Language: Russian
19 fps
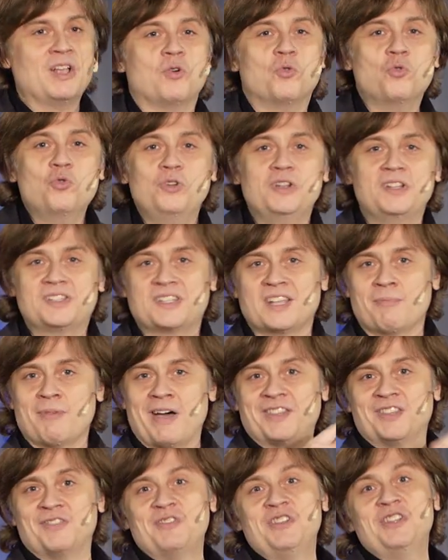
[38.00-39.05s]
улицам,
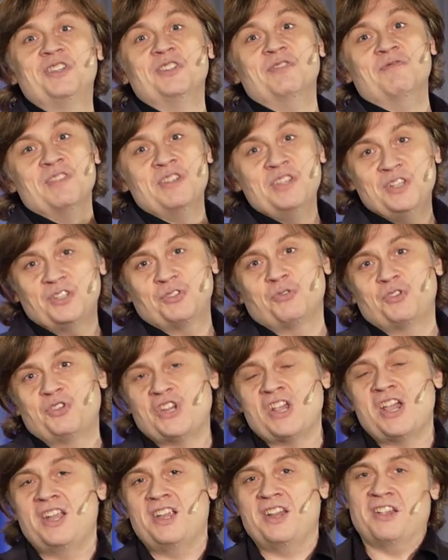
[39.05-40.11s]
от двери к двери
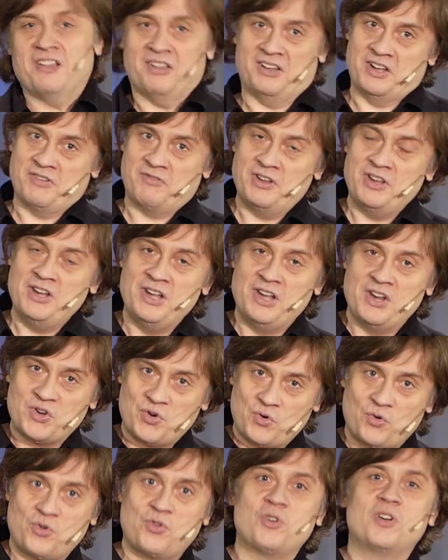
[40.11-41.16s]
стучали, говорили
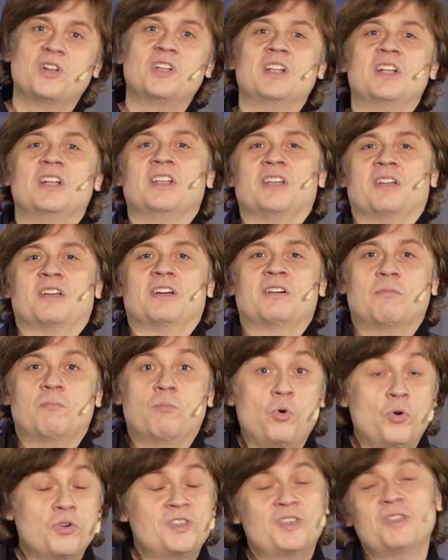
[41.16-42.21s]
о э,
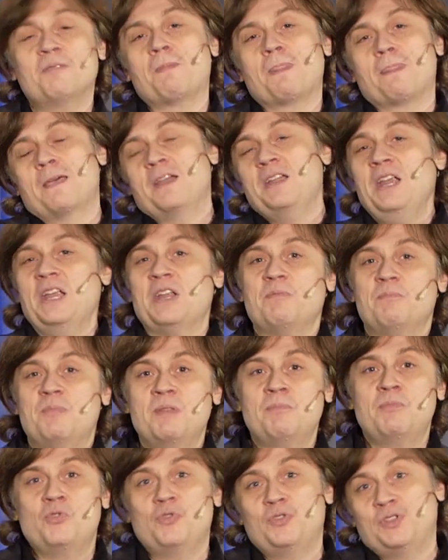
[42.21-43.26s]
Боге, дарили
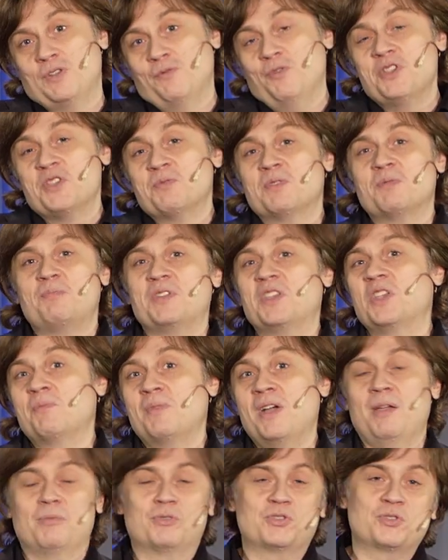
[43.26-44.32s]
Библию. Сегодня мы
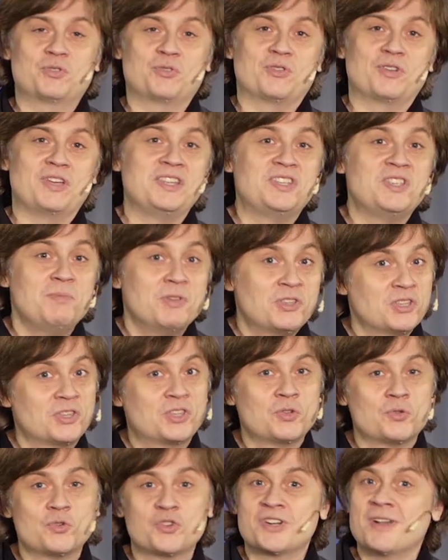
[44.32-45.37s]
понимаем, что эти
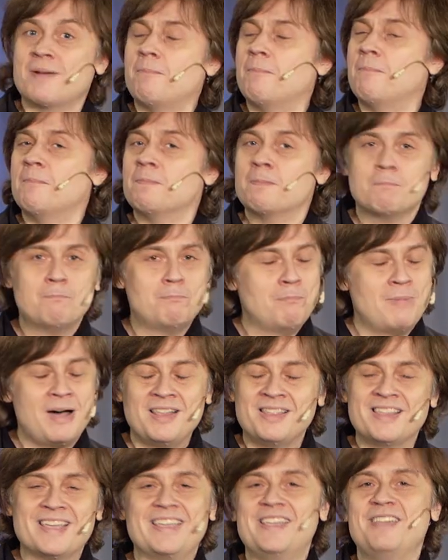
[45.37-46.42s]
методы уже
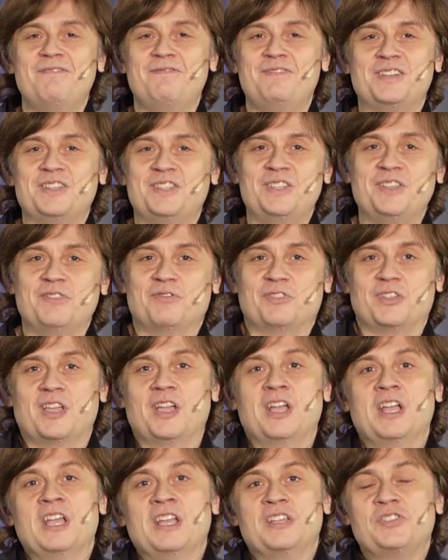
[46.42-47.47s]
малоэффективны.
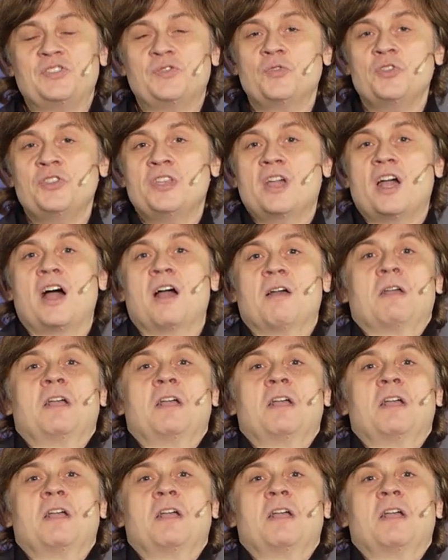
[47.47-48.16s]
Сегодня